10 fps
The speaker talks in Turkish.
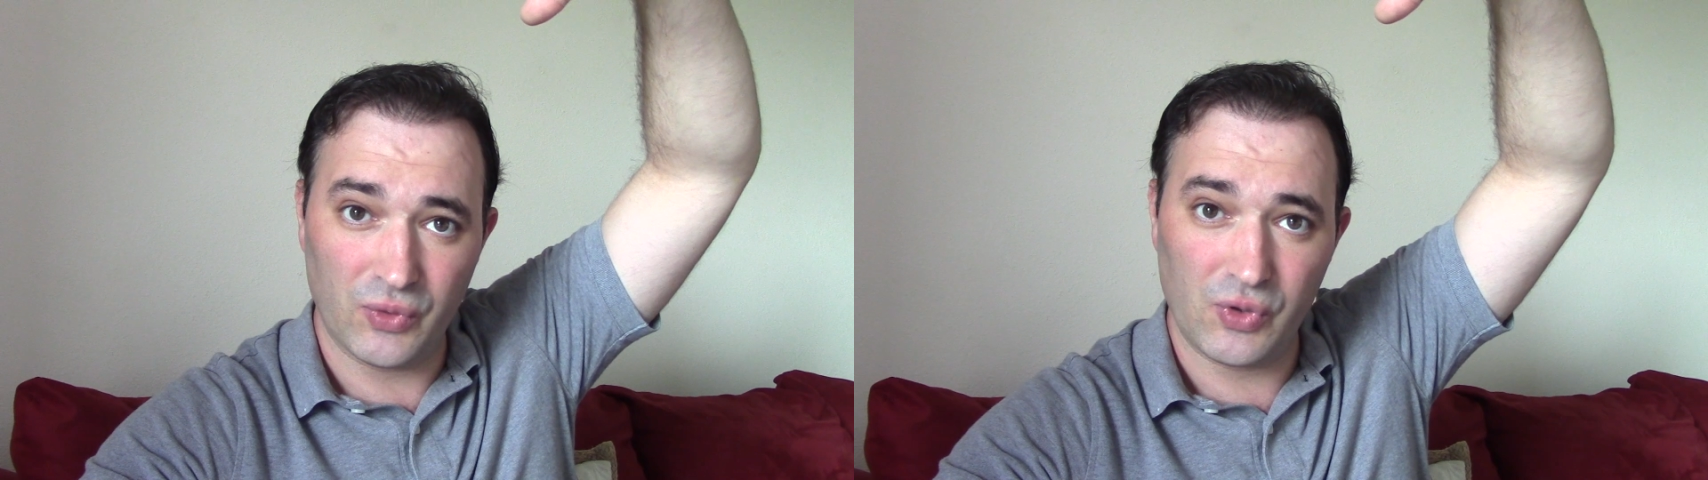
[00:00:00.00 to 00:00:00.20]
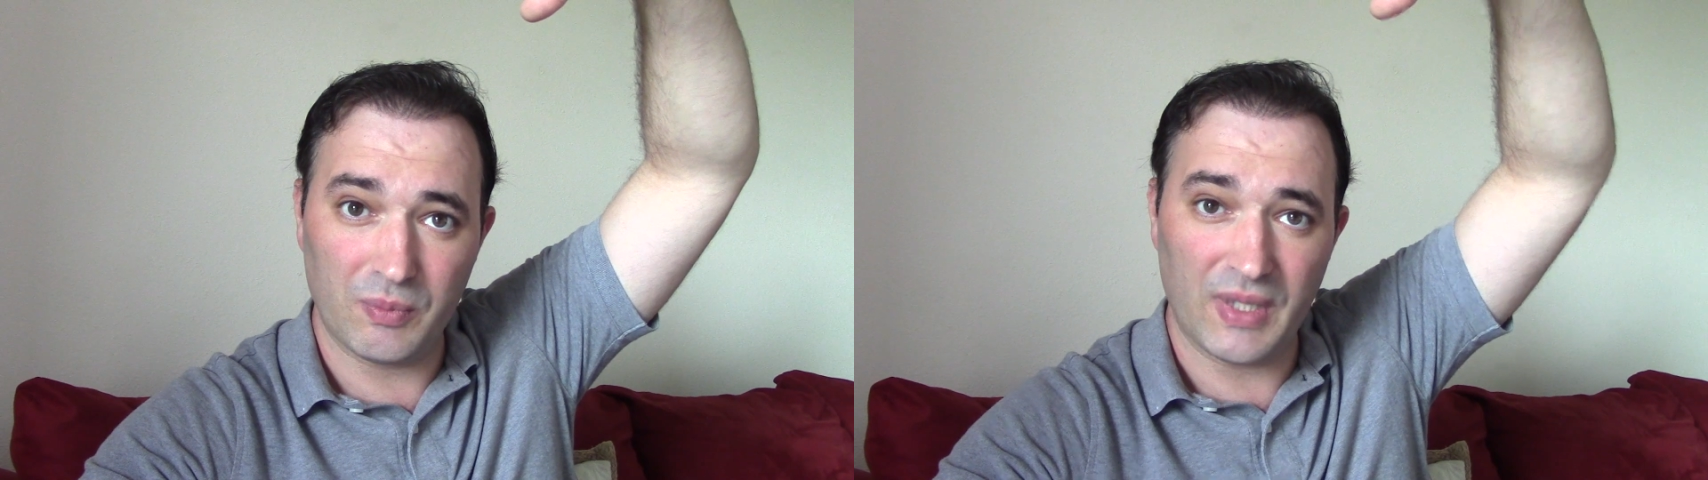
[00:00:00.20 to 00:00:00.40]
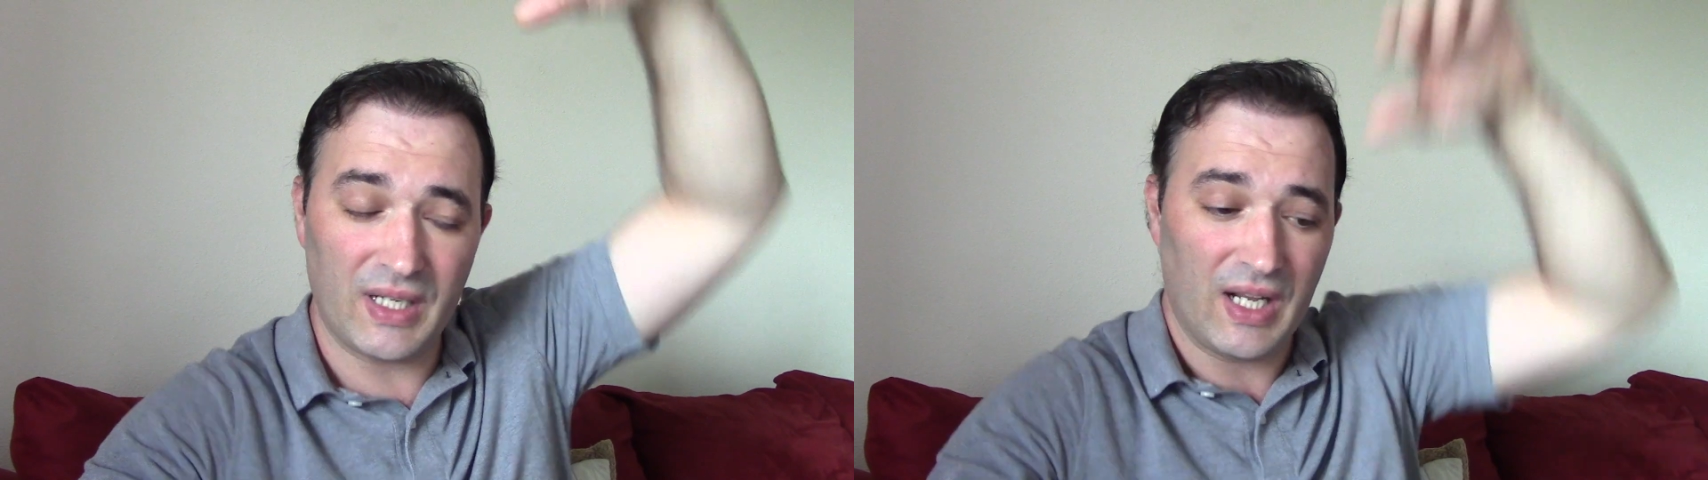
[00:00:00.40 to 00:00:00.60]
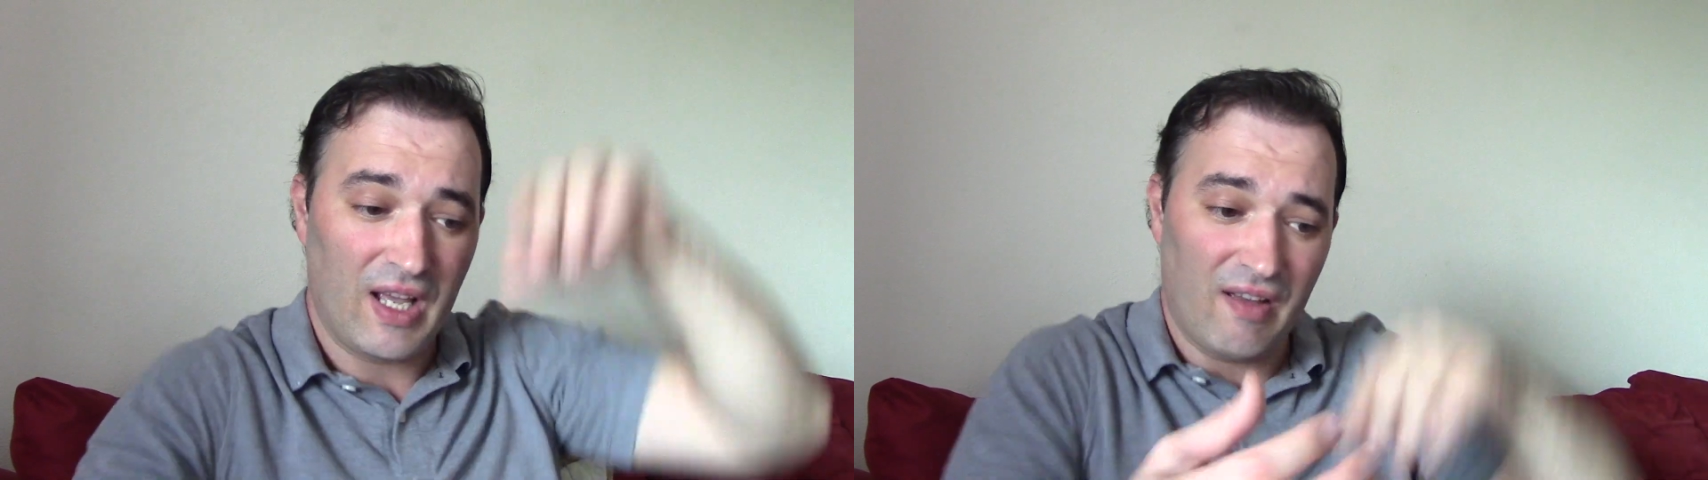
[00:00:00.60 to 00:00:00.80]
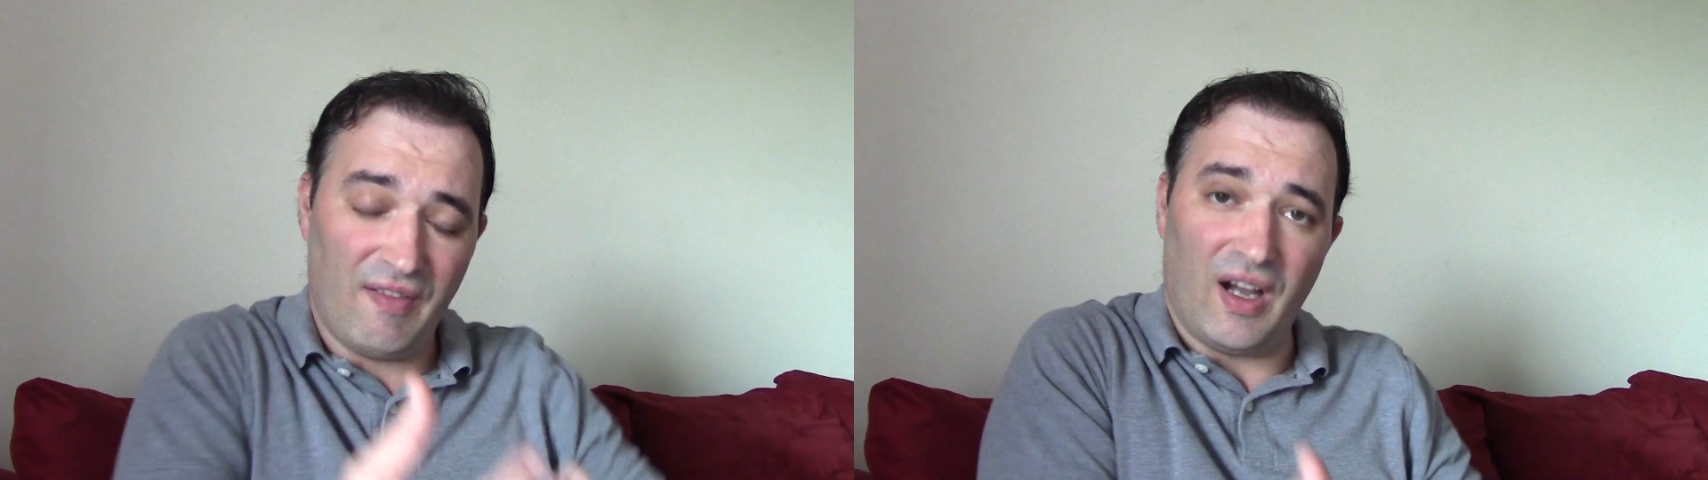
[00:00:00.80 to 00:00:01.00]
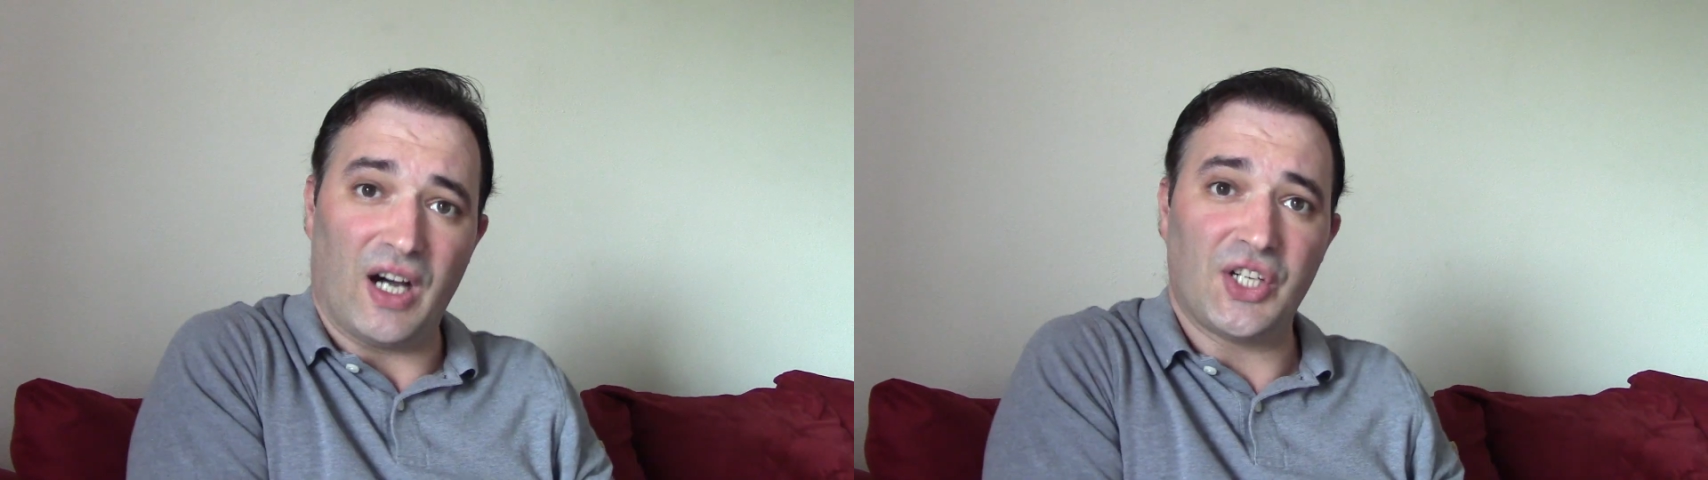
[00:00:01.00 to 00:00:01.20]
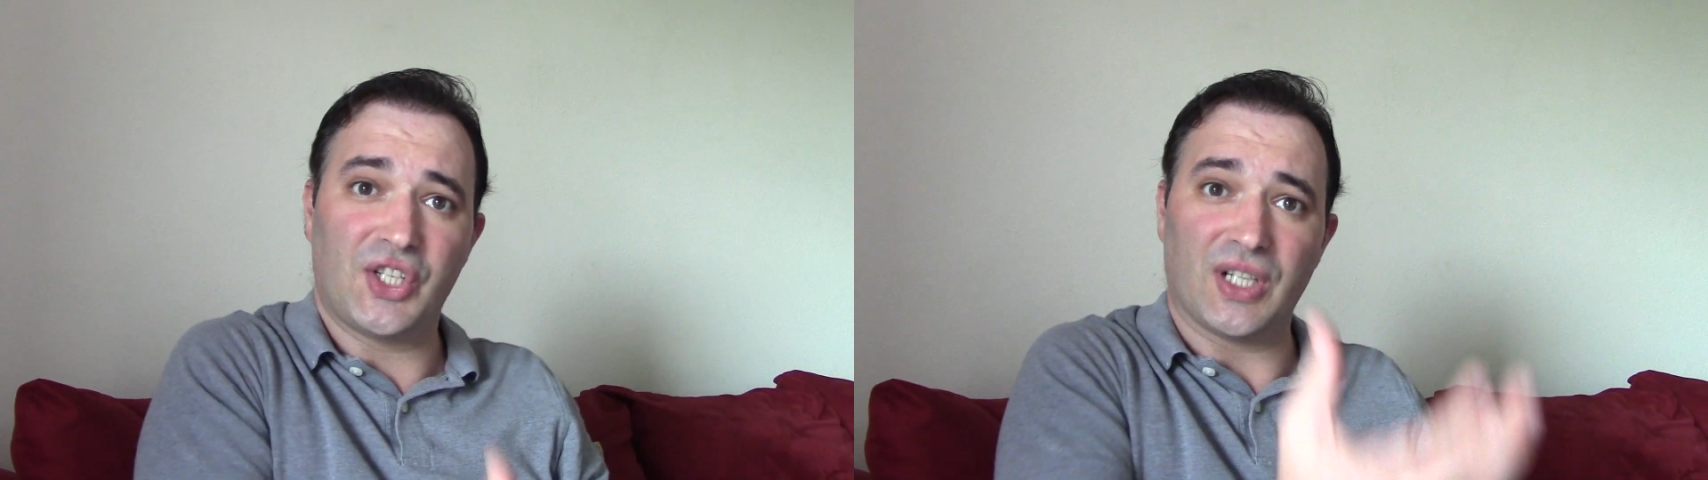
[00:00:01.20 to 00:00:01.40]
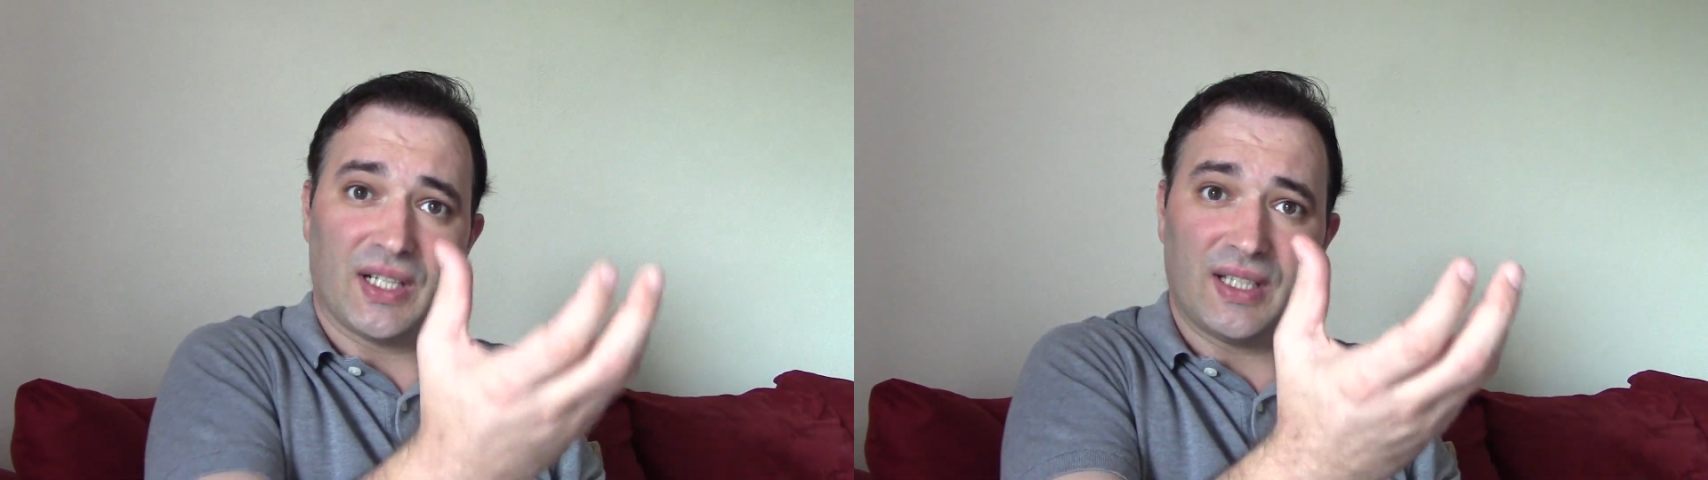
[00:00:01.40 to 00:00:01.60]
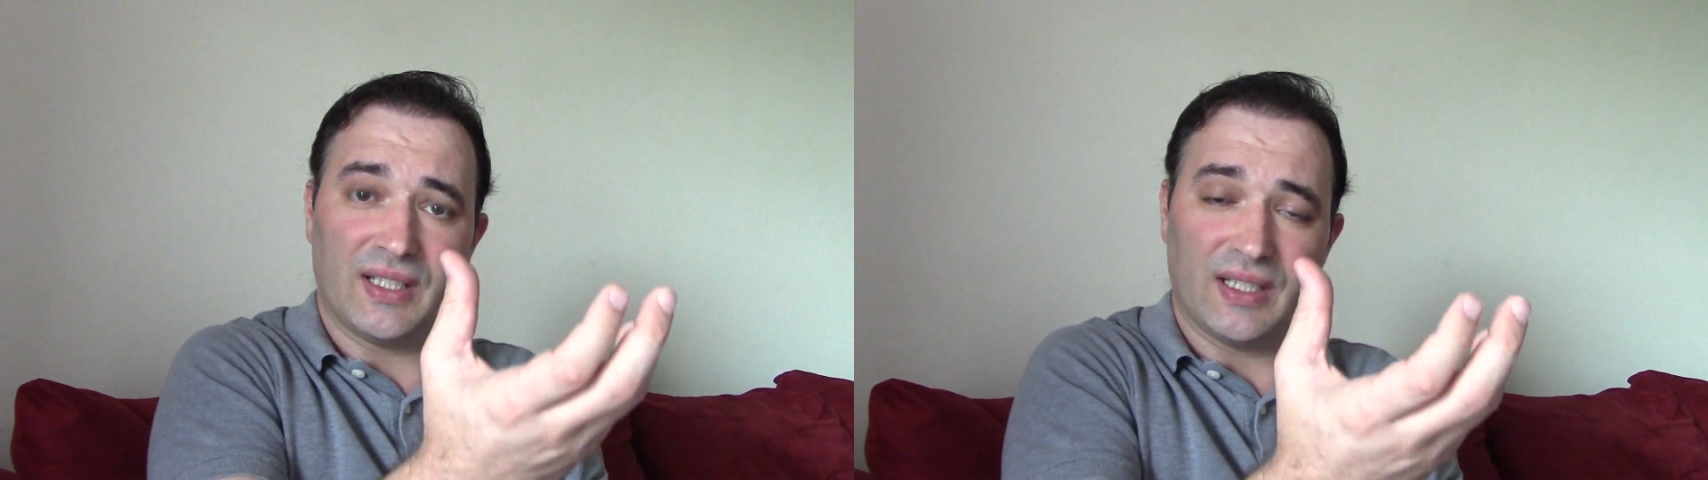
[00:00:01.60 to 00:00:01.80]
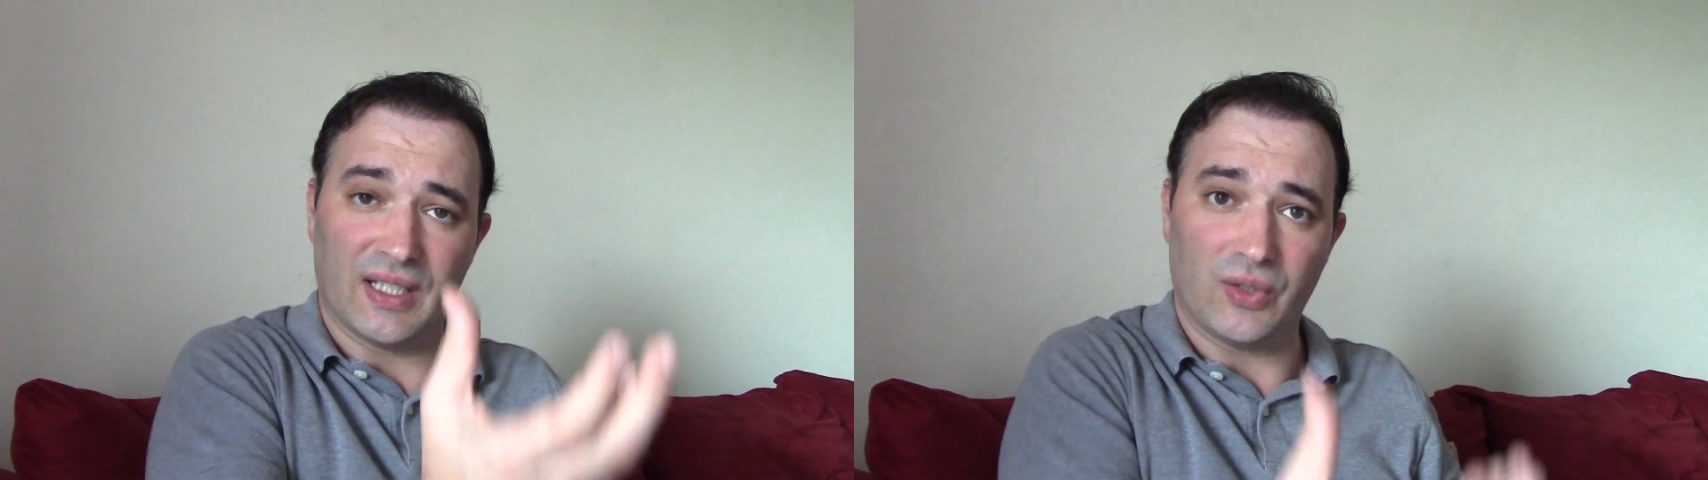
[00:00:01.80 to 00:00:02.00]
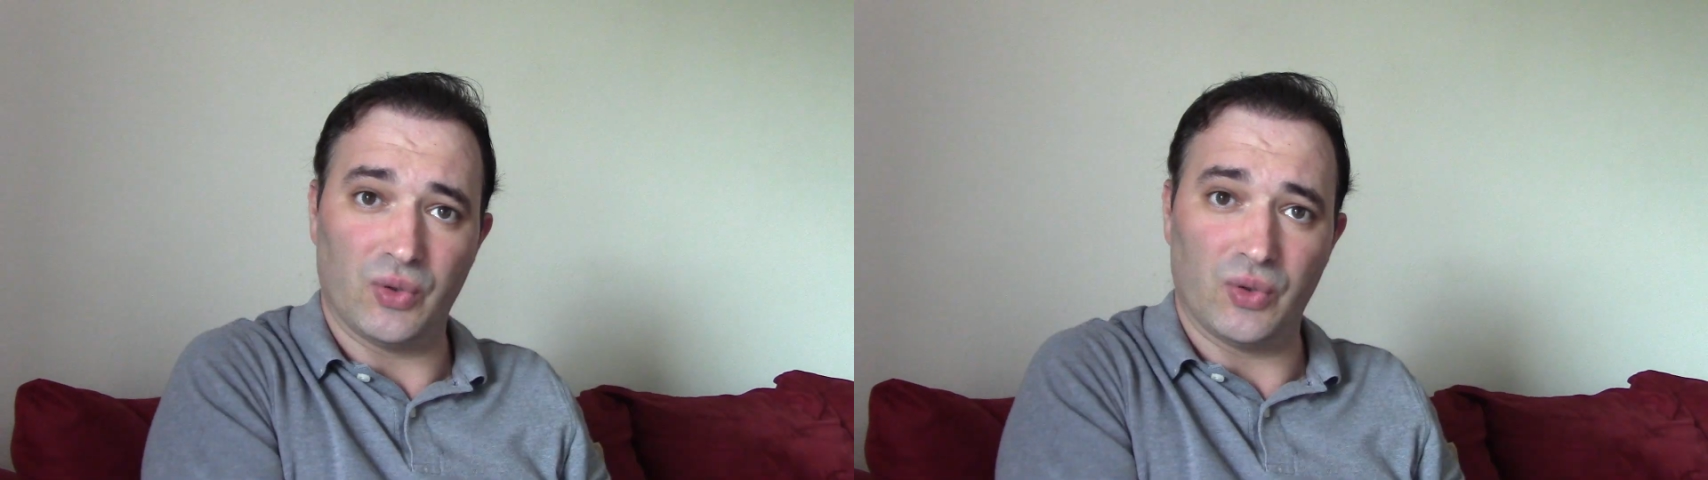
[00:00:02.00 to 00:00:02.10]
üzümler ve aşağıdan da